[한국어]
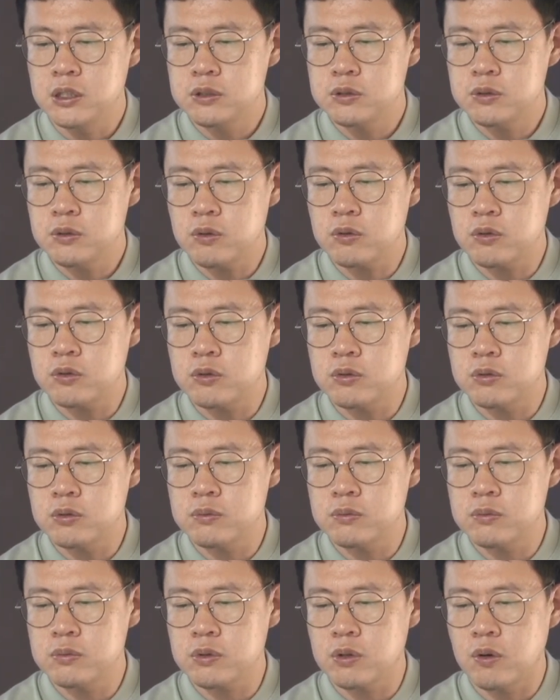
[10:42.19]

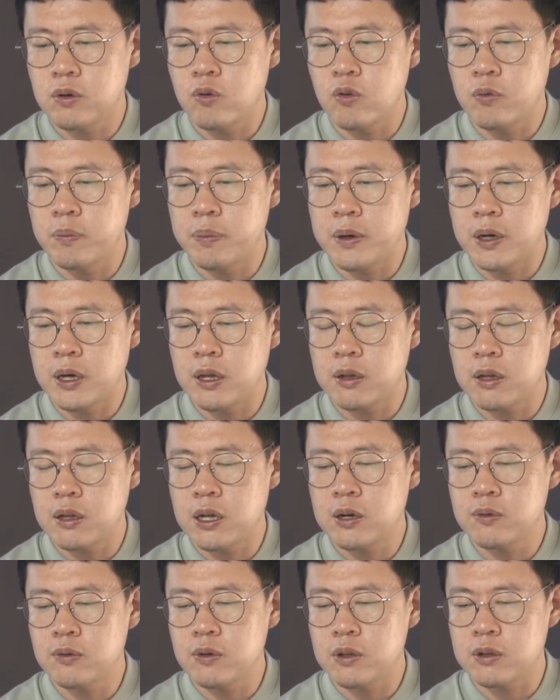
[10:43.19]
조금 더 오버해서
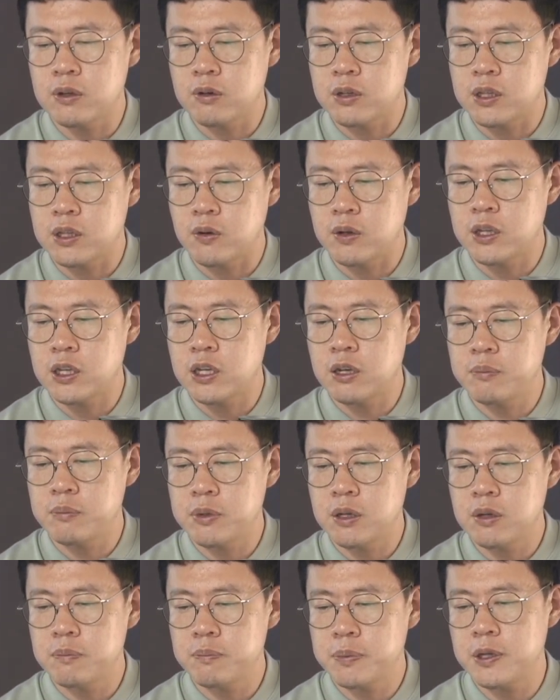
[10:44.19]
하고 있는 거다
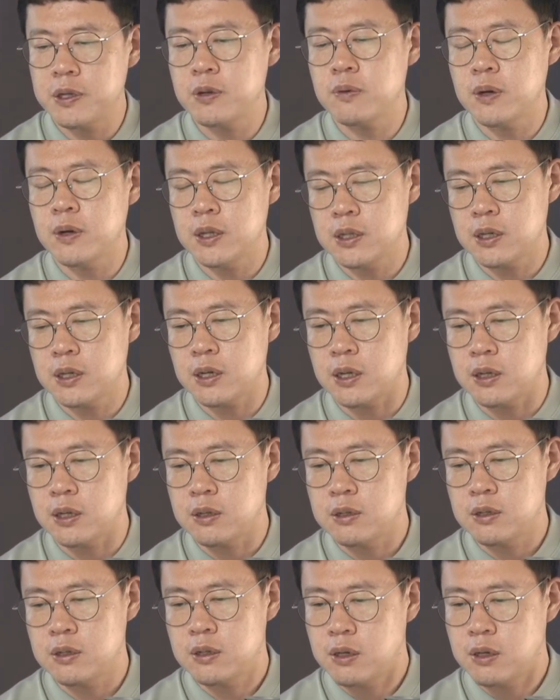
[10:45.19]
왜냐하면 필요하니까